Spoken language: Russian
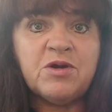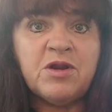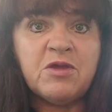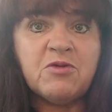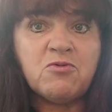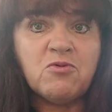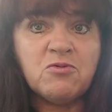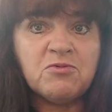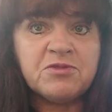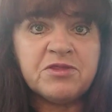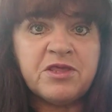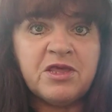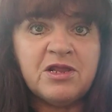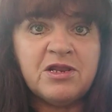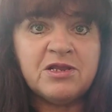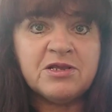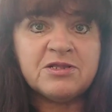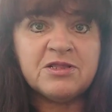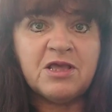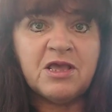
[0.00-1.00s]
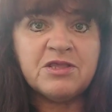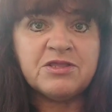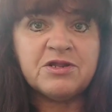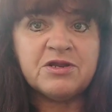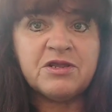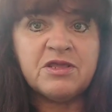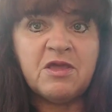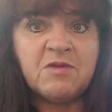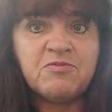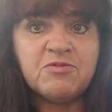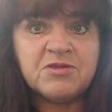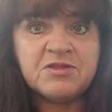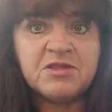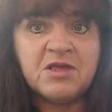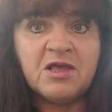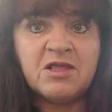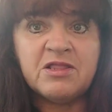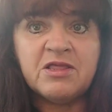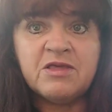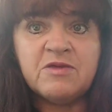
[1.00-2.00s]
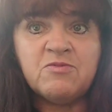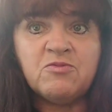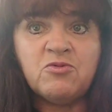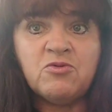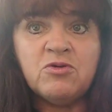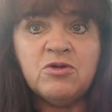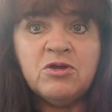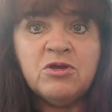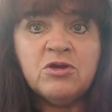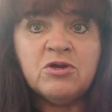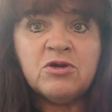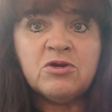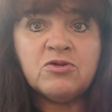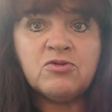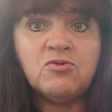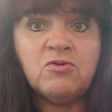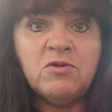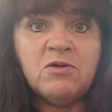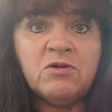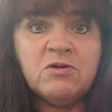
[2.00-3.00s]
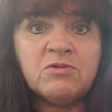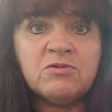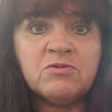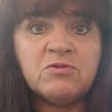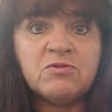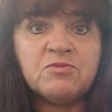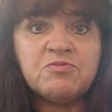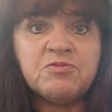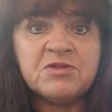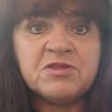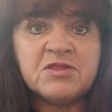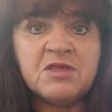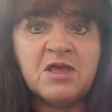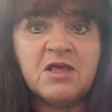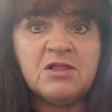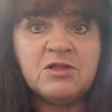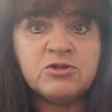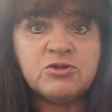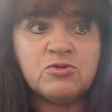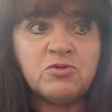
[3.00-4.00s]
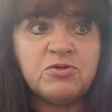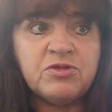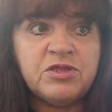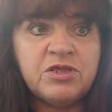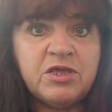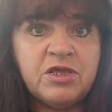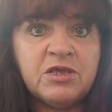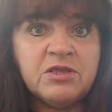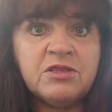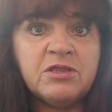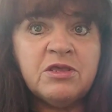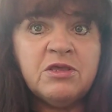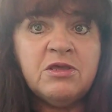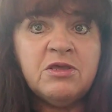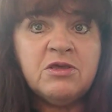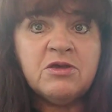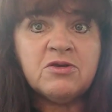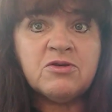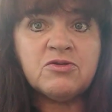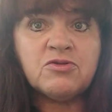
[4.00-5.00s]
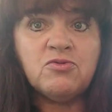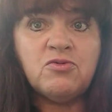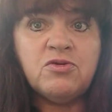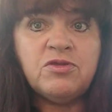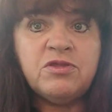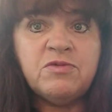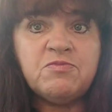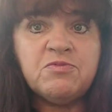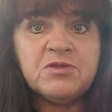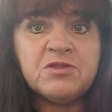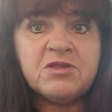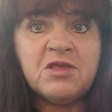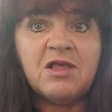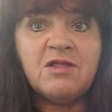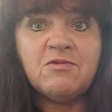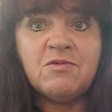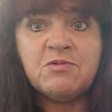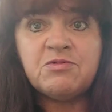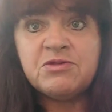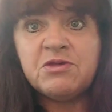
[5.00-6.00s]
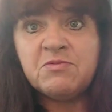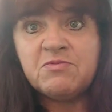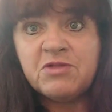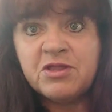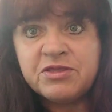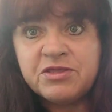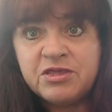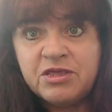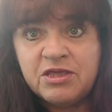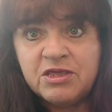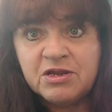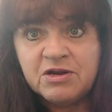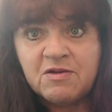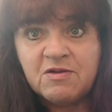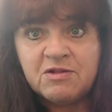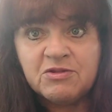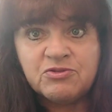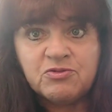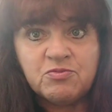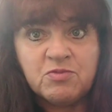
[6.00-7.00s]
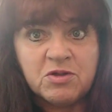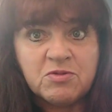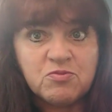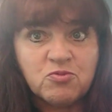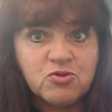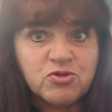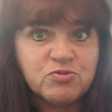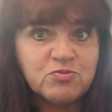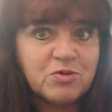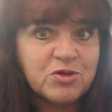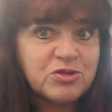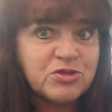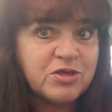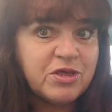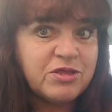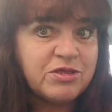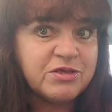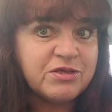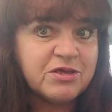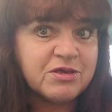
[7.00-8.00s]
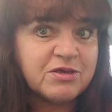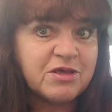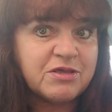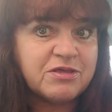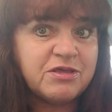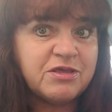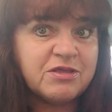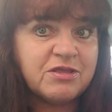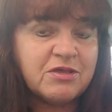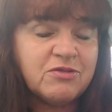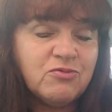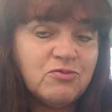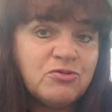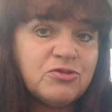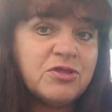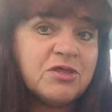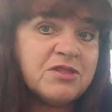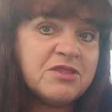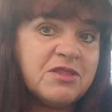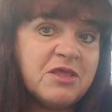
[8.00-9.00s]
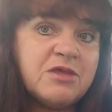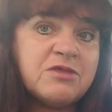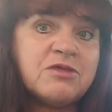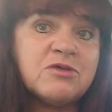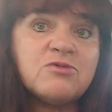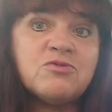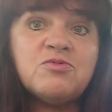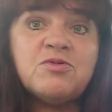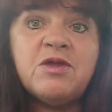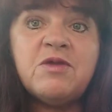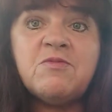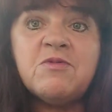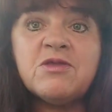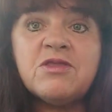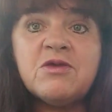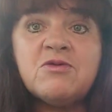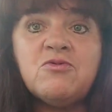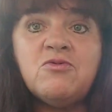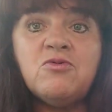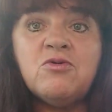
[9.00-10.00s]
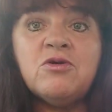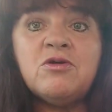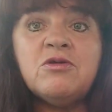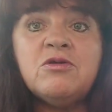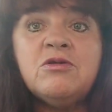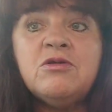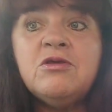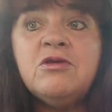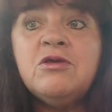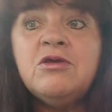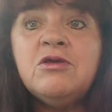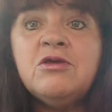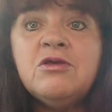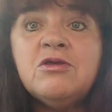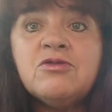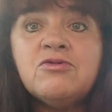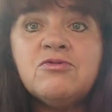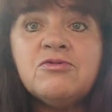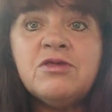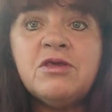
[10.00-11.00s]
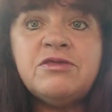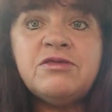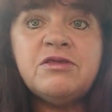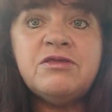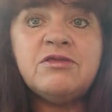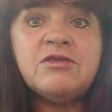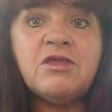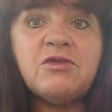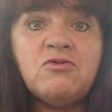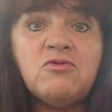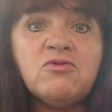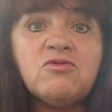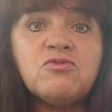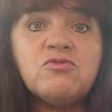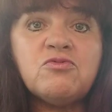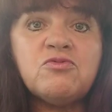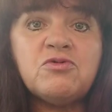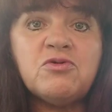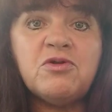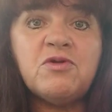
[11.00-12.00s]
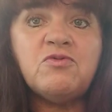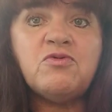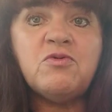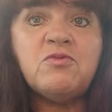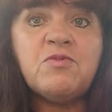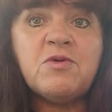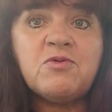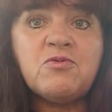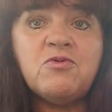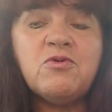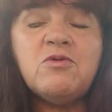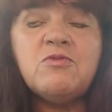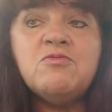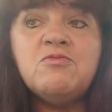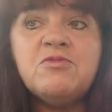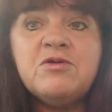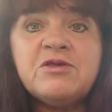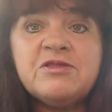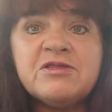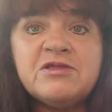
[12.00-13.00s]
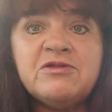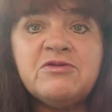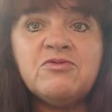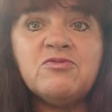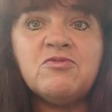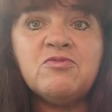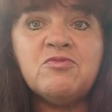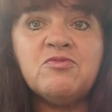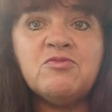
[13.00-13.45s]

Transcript: Райковский Александр, я писала ему. Кто писал, что нет, кто не писал, вообще блокировал, думает, может, мошенники какие-то. Ну, сейчас, знаете, ж время такое. Но, знаете, не дает все равно покоя мысль.